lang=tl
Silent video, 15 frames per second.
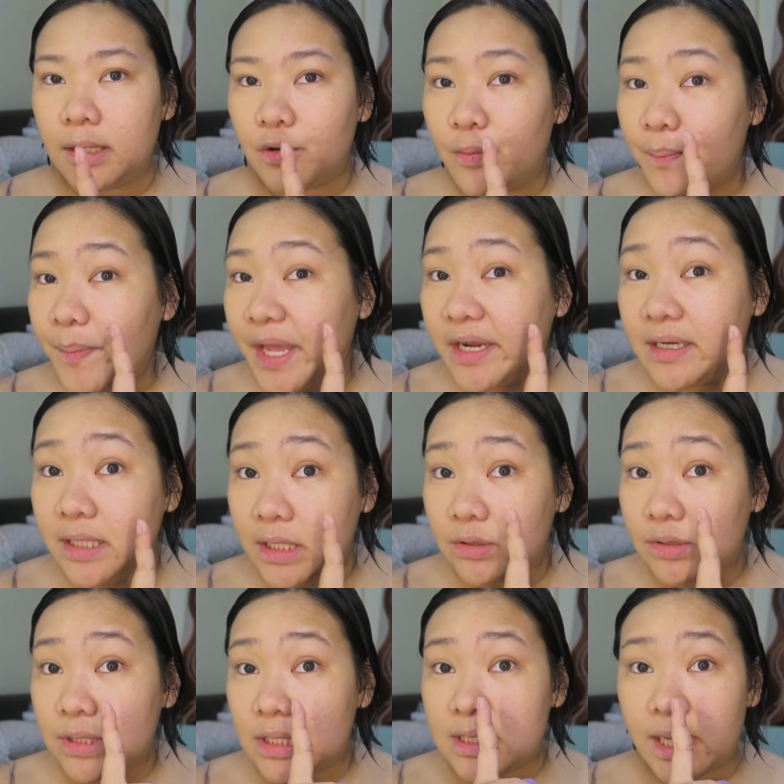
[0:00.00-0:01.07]
compared
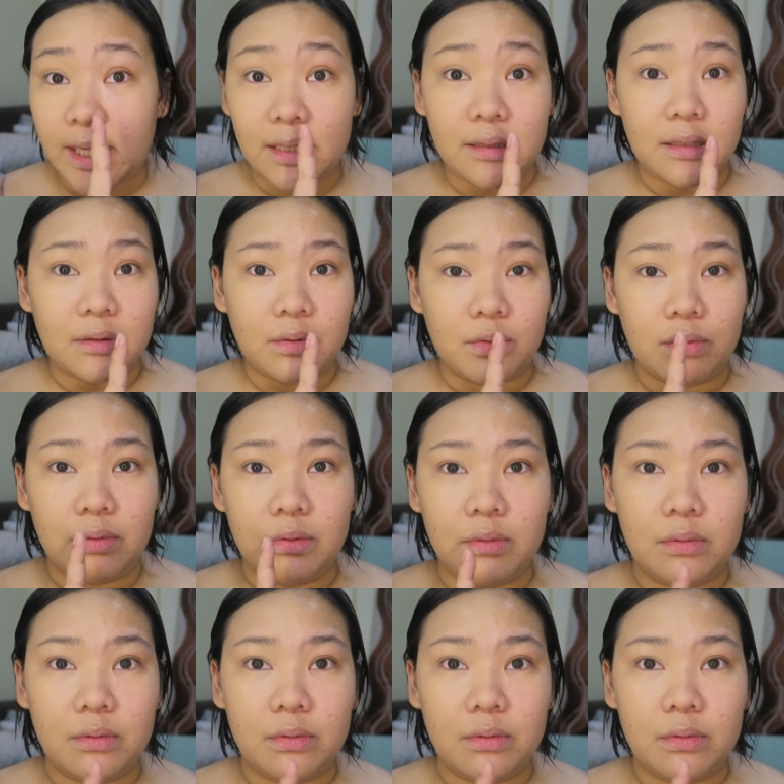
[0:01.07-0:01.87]
dito sa side na to.